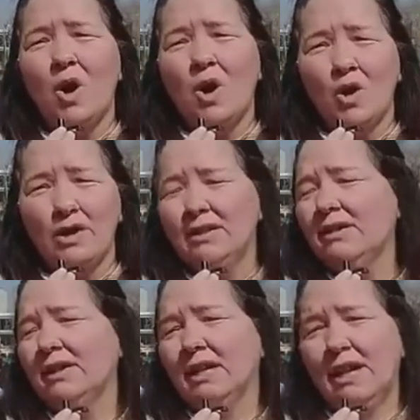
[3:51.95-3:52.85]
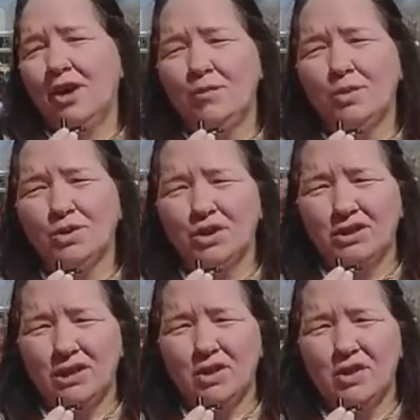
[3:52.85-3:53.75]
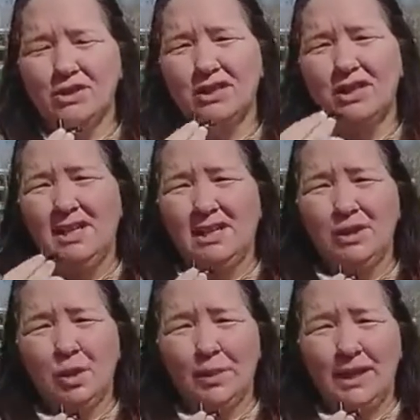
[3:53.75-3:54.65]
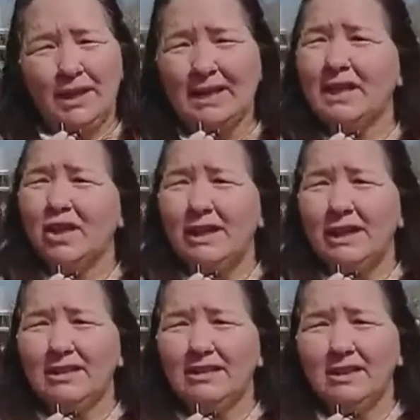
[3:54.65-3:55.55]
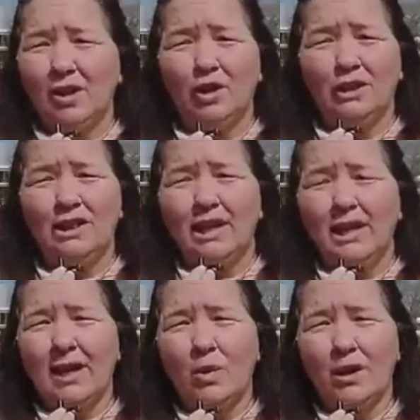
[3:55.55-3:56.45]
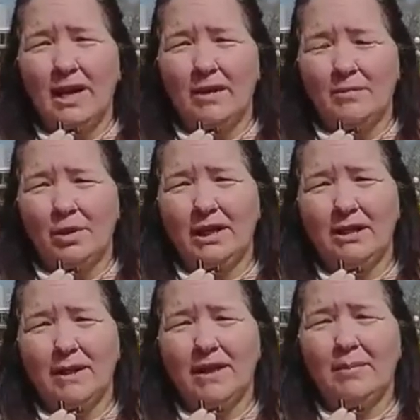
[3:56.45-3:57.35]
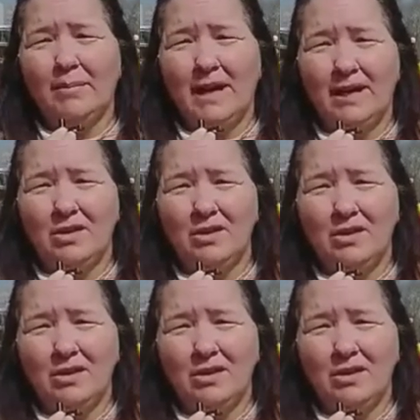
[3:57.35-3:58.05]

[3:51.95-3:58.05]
Hoy quedaron muchos chicos sin sus prestaciones o sin ir a la escuela por el tema del paro